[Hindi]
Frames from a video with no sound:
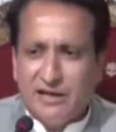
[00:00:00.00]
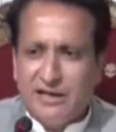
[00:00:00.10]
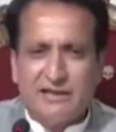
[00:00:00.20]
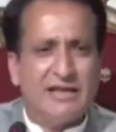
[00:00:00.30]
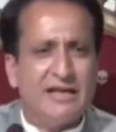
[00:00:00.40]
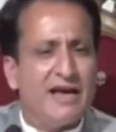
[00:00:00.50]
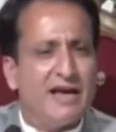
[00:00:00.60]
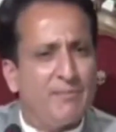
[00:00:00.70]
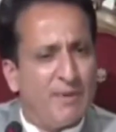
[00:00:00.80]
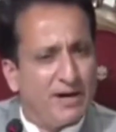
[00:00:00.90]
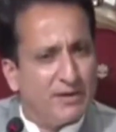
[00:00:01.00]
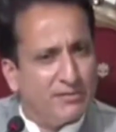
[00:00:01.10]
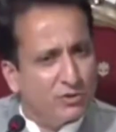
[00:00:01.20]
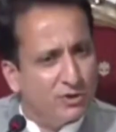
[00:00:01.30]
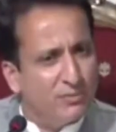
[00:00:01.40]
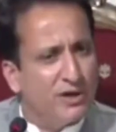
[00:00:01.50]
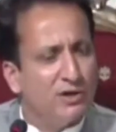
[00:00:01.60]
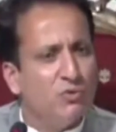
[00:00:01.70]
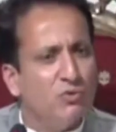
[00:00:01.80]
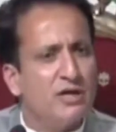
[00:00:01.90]
गलते रहे मुस्लिम
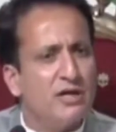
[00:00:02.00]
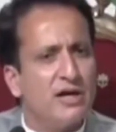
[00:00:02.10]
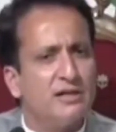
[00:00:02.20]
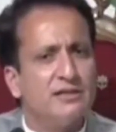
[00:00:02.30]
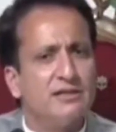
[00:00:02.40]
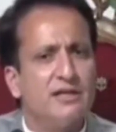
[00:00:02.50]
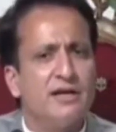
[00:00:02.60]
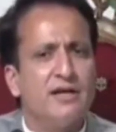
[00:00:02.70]
लीग नून की क्यादत के